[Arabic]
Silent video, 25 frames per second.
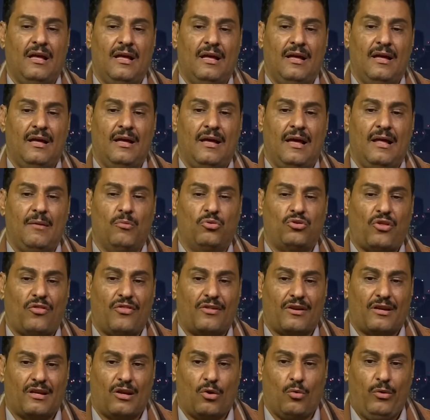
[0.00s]

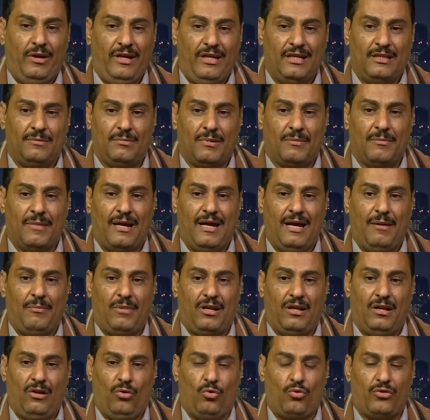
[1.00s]
المتضرر الوحيد من ما يعمل
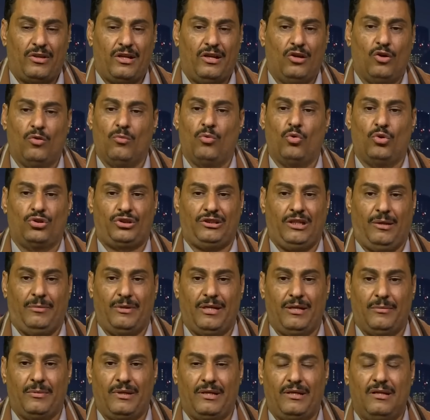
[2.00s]
الحوثي اليوم هو الشعب
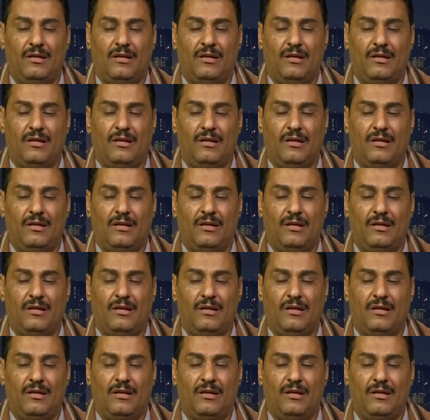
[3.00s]
اليمني